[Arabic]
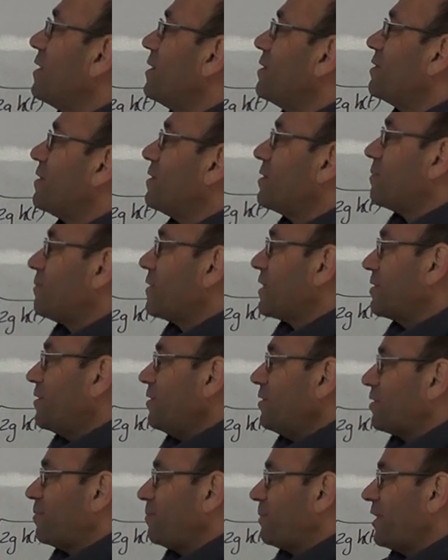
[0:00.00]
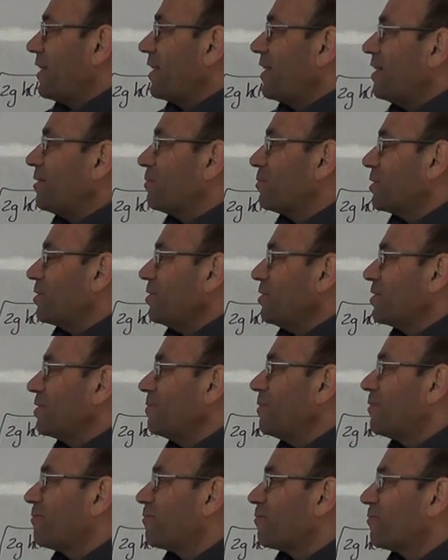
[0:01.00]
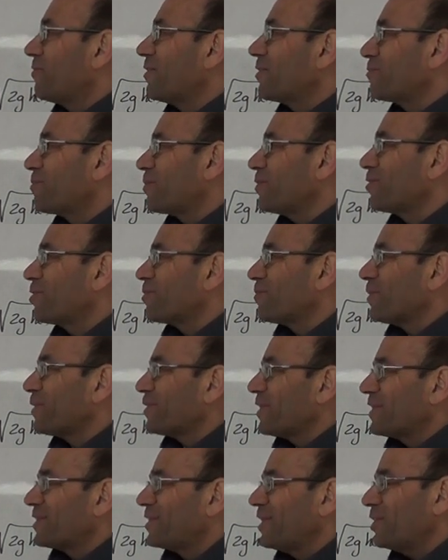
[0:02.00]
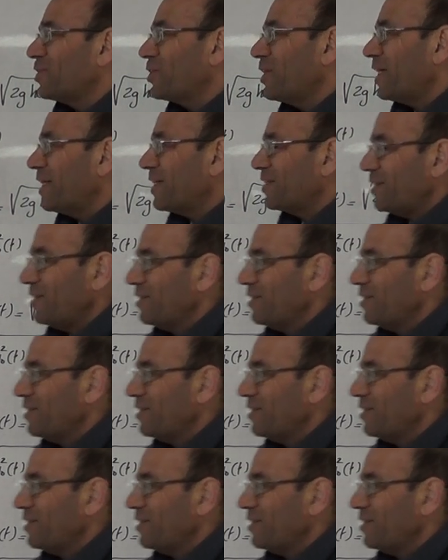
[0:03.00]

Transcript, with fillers: انت اذا بدك تحسبيها هيك بدك تحسبيها في فيرست برنسبلز قديش كانت